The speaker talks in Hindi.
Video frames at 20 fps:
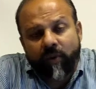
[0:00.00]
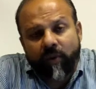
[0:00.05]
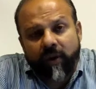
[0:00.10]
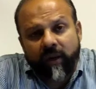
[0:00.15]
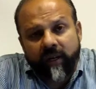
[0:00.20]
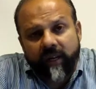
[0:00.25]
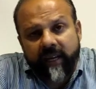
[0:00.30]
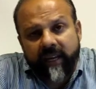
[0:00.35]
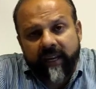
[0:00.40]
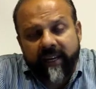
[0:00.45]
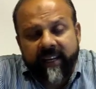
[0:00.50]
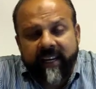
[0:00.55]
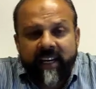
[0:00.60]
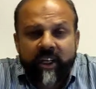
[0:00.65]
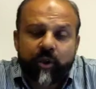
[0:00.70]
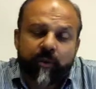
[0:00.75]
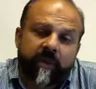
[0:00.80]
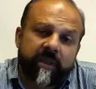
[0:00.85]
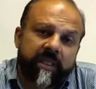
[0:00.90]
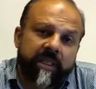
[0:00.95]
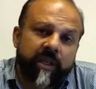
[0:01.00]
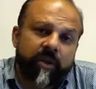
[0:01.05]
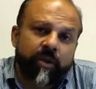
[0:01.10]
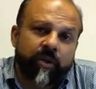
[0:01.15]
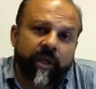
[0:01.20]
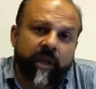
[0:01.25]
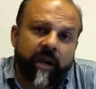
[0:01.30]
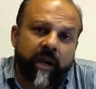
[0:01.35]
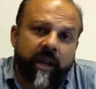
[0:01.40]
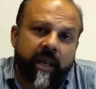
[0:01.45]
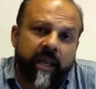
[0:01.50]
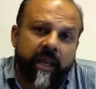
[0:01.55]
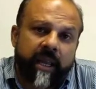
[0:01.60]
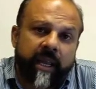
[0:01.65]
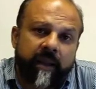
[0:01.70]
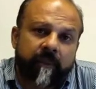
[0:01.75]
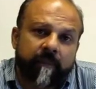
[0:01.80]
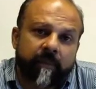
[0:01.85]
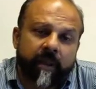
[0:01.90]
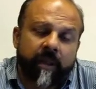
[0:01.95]
वो किन एरियाज़ में से गुज़र रही
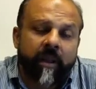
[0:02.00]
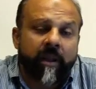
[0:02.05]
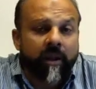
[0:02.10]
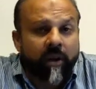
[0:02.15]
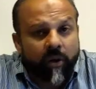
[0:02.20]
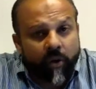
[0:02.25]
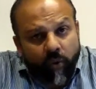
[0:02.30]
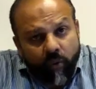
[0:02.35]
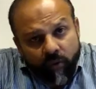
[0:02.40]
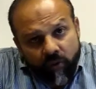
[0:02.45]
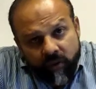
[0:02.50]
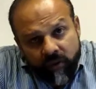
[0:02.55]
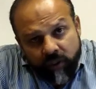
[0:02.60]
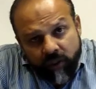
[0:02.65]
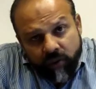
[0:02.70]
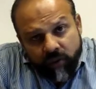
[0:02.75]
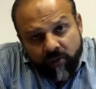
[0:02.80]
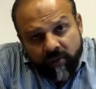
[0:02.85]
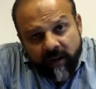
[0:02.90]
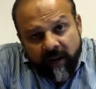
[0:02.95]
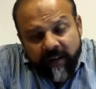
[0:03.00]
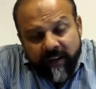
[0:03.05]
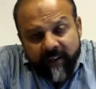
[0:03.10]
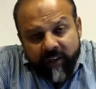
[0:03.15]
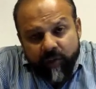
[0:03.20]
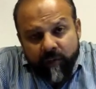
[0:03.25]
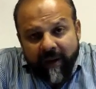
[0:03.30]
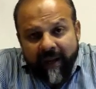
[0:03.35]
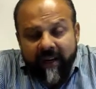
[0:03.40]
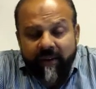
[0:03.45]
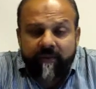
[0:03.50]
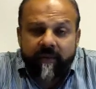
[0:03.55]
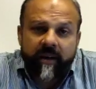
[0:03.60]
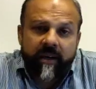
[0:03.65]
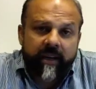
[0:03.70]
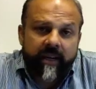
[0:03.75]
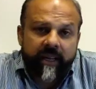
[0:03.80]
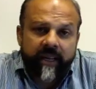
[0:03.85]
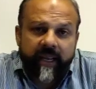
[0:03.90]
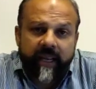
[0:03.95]
है कौन सी सोसाइटीज़
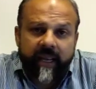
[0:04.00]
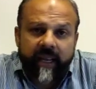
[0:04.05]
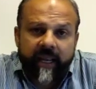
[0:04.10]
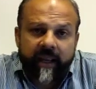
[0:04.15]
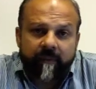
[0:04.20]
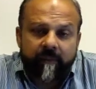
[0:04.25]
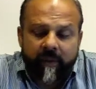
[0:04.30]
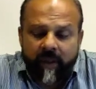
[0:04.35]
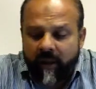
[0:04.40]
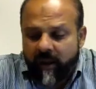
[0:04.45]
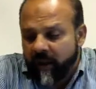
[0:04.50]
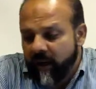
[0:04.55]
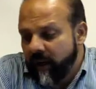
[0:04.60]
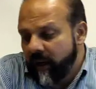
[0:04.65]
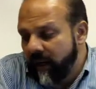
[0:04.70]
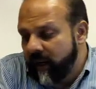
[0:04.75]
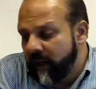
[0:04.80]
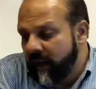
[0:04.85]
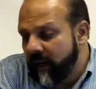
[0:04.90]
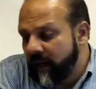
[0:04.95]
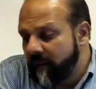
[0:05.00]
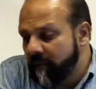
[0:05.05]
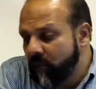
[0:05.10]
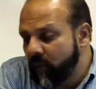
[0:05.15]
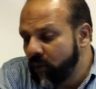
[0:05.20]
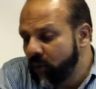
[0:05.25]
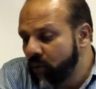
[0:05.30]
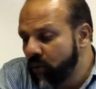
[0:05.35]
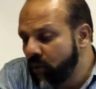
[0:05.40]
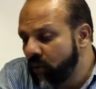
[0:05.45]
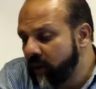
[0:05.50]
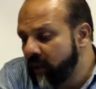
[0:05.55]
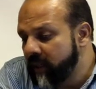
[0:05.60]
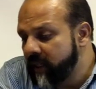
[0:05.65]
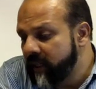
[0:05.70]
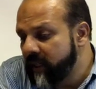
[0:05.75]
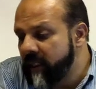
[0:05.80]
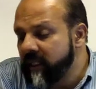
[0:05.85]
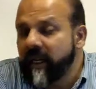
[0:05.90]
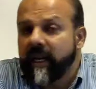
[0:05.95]
बेनिफिट लेंगी हम उसको
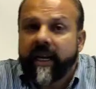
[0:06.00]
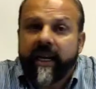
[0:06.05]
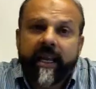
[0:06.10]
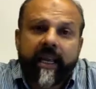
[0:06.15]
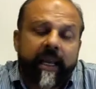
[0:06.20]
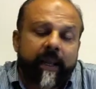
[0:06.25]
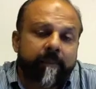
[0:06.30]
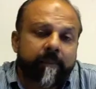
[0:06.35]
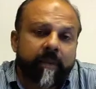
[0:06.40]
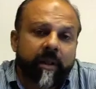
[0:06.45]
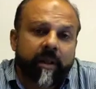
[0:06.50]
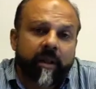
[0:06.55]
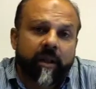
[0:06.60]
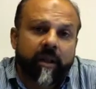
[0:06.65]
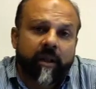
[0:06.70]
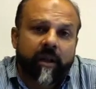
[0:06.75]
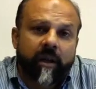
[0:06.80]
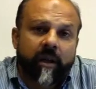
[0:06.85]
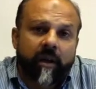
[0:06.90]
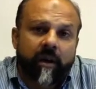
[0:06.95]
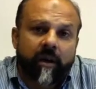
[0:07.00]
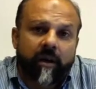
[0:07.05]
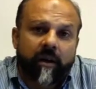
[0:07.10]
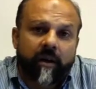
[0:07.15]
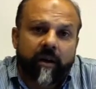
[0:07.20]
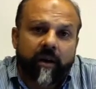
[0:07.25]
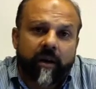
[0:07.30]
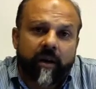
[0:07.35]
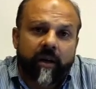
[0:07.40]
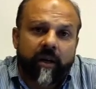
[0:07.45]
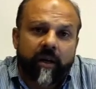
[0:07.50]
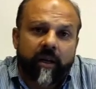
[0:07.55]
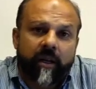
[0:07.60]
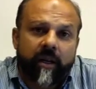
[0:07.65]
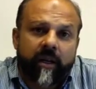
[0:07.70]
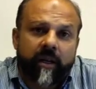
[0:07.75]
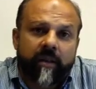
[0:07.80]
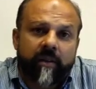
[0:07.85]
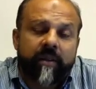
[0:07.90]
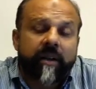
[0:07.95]
डिस्कस करेंगे और
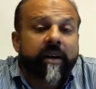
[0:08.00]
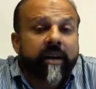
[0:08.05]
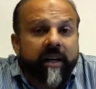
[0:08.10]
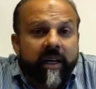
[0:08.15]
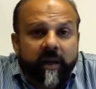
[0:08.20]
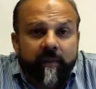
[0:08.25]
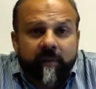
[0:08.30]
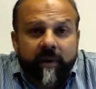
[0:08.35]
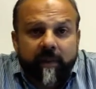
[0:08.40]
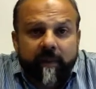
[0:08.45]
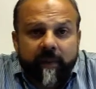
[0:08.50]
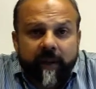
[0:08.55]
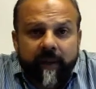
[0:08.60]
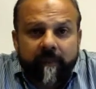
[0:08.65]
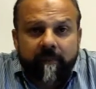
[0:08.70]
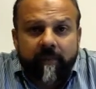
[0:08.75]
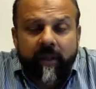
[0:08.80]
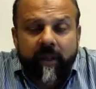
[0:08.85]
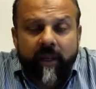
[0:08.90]
थर्ड नंबर पे